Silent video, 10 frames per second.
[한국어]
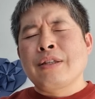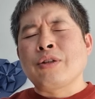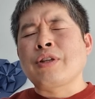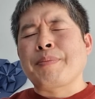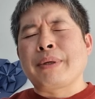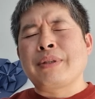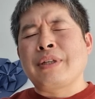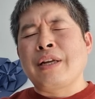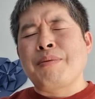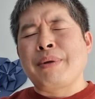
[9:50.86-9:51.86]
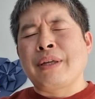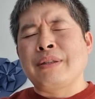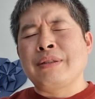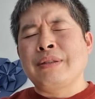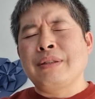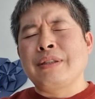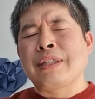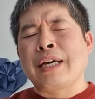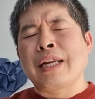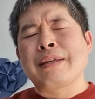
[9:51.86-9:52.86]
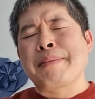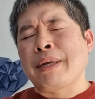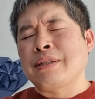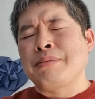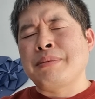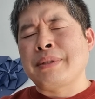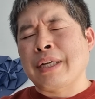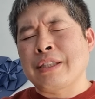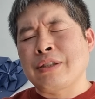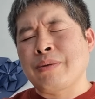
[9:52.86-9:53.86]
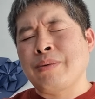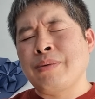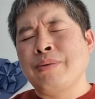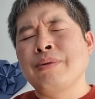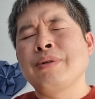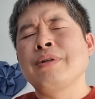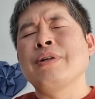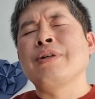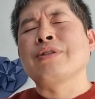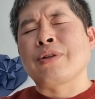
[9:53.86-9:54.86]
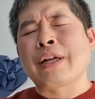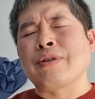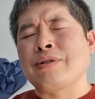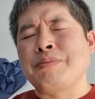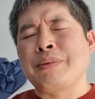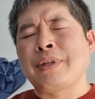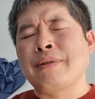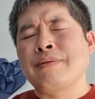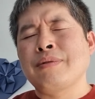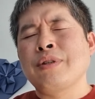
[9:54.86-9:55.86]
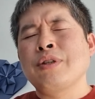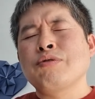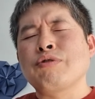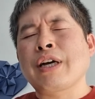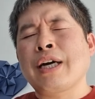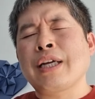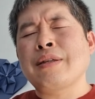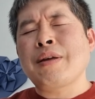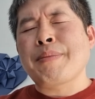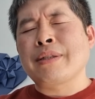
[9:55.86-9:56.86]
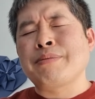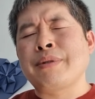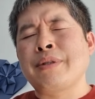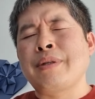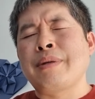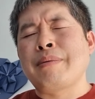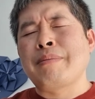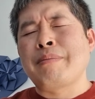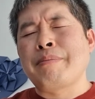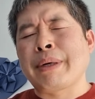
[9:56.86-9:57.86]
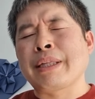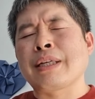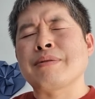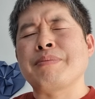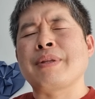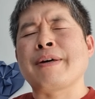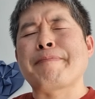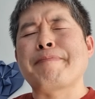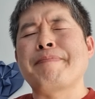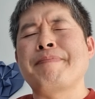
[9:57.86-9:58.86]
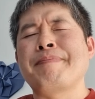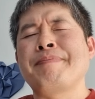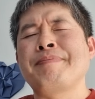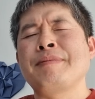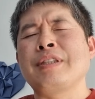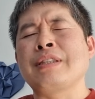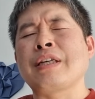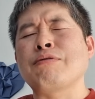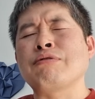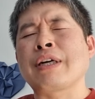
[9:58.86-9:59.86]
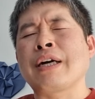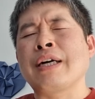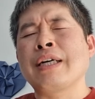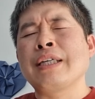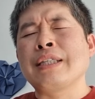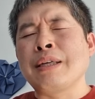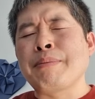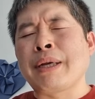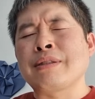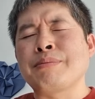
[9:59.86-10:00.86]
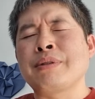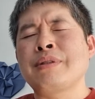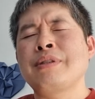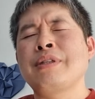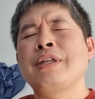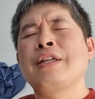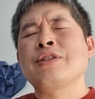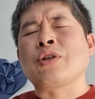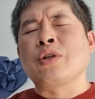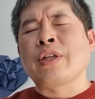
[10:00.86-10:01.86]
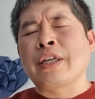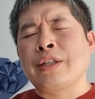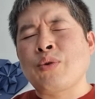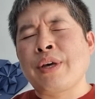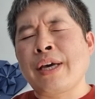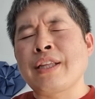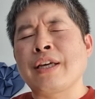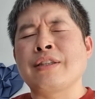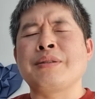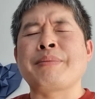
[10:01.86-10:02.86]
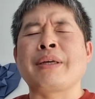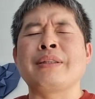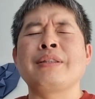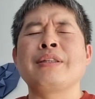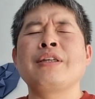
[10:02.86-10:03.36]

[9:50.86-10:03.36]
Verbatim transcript: 선택받은 예레미야는 이제 하나님의 말씀을 가지고 전할 것입니다. 우리가 하나님의 말씀을 받았습니다. 이제 우리가 이 말씀을 전하기도 해야 되겠지만